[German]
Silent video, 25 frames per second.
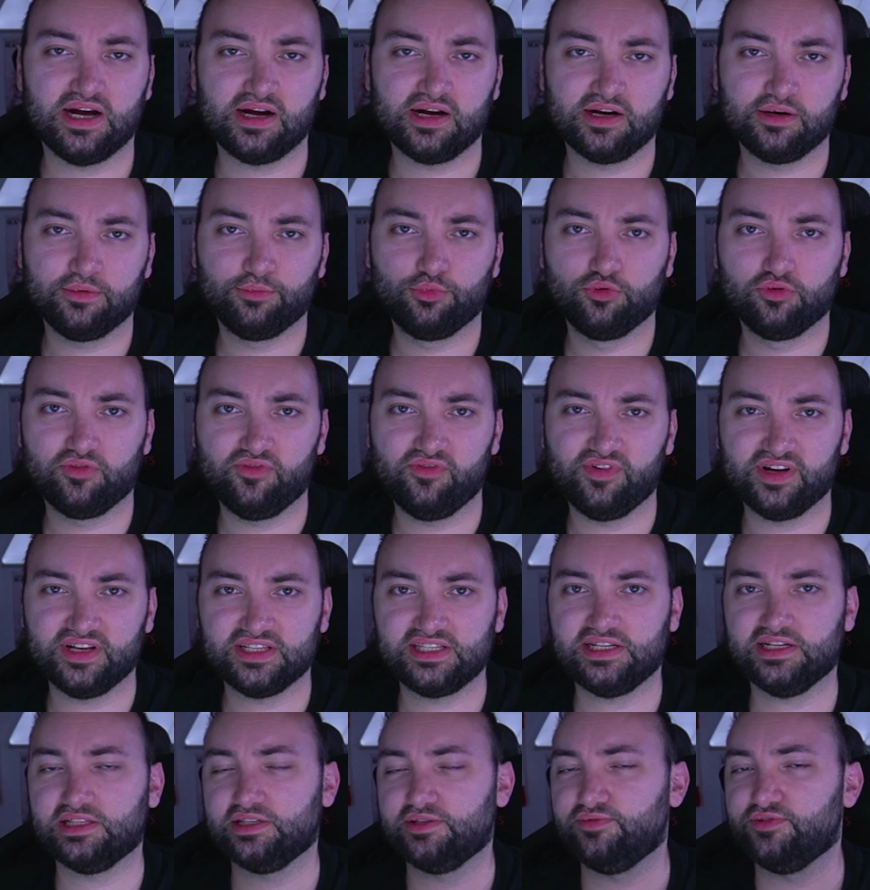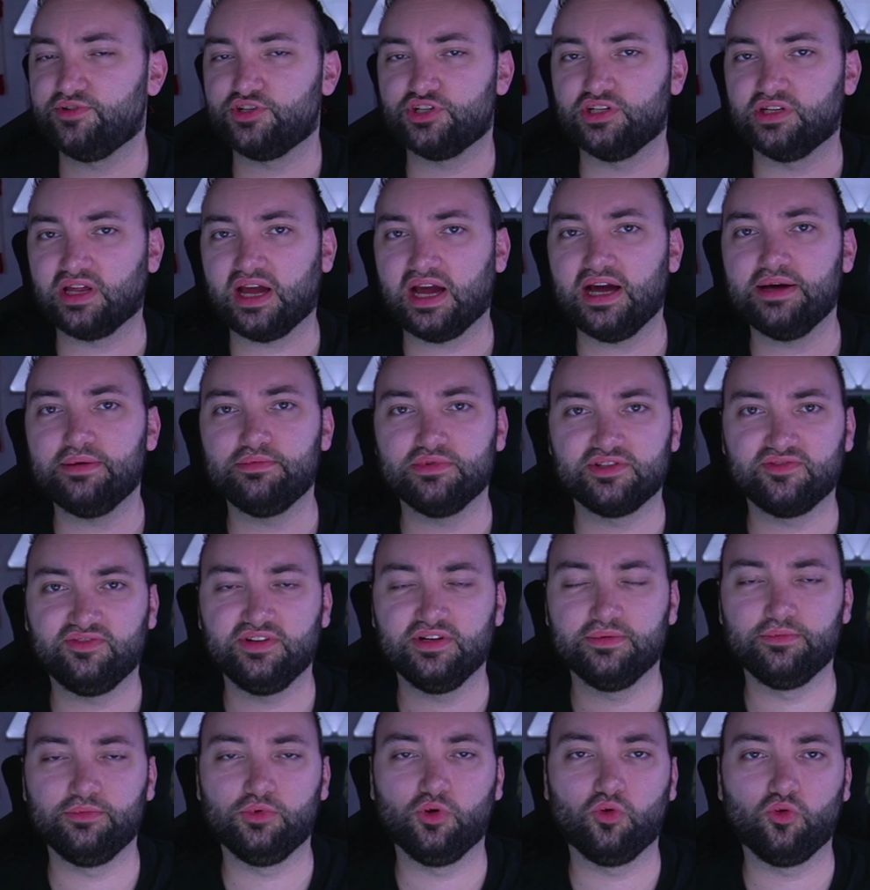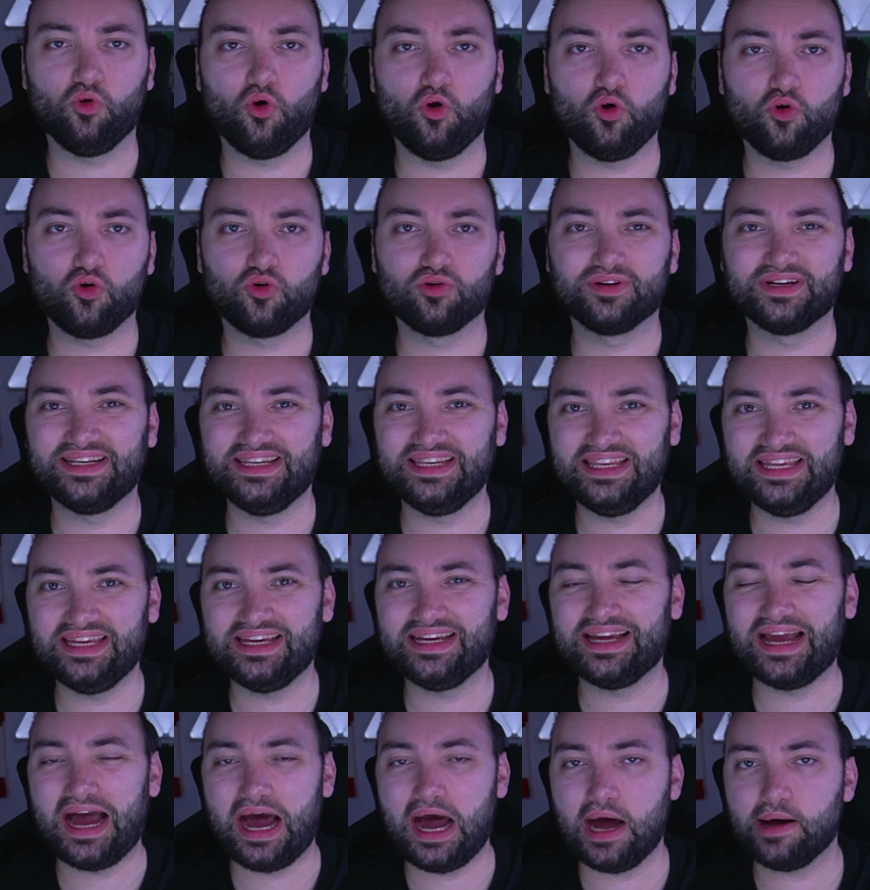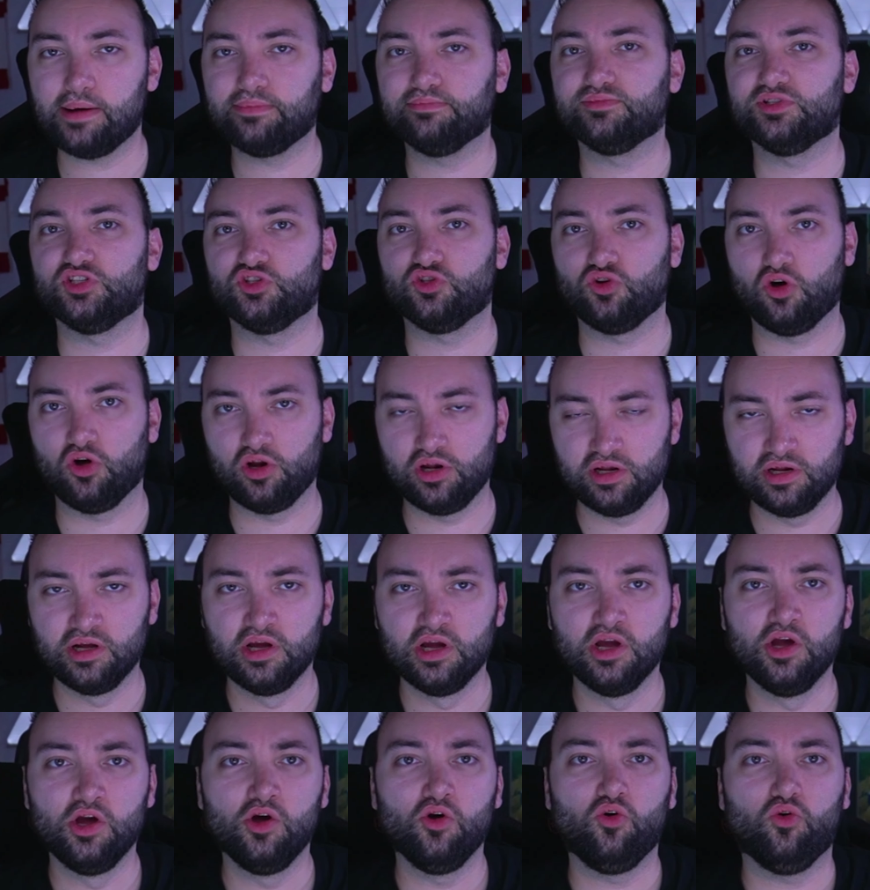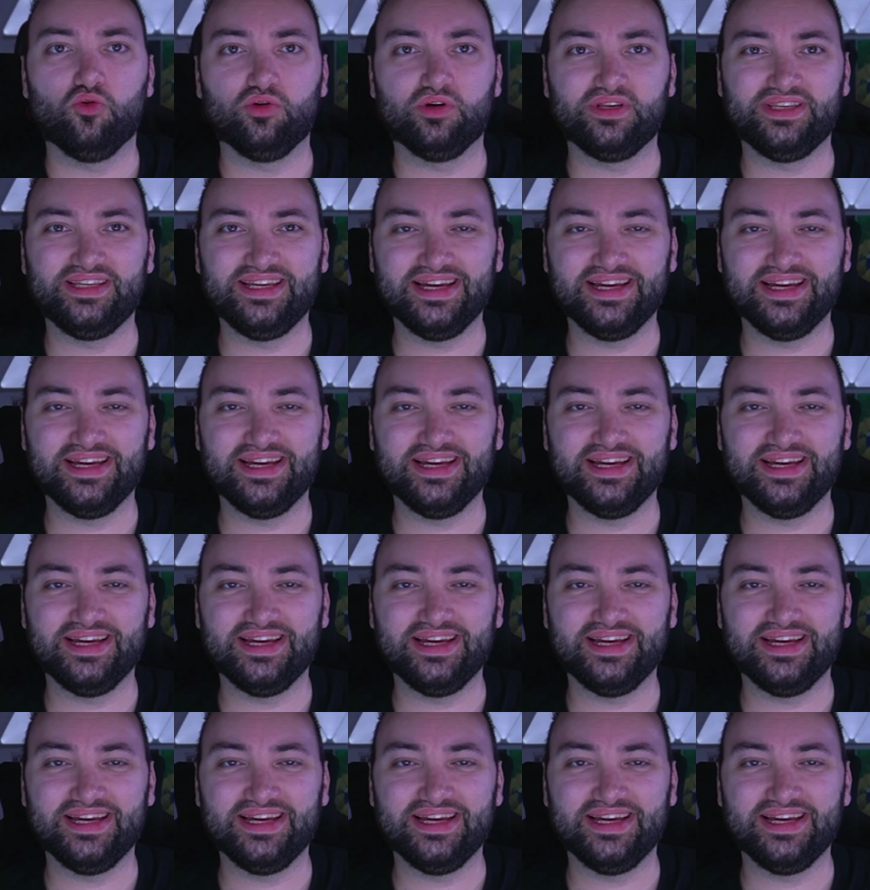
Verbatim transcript: Angebot, was ja zwischen 3 bis 4 Millionen Euro gelegen haben soll. Und